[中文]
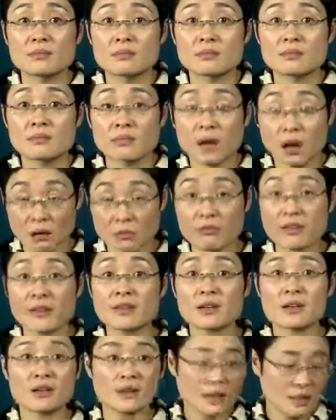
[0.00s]
好，翻
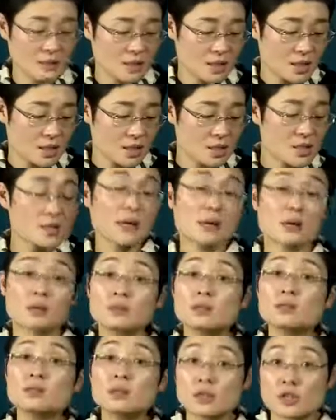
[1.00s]
页了。这两个
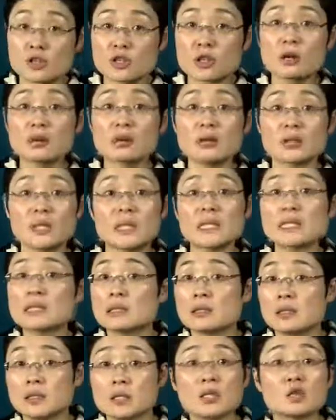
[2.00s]
你可能抄了一个，也可
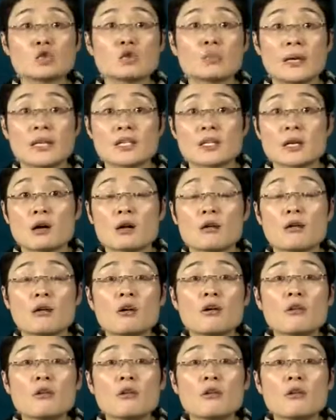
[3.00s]
能一个都没抄。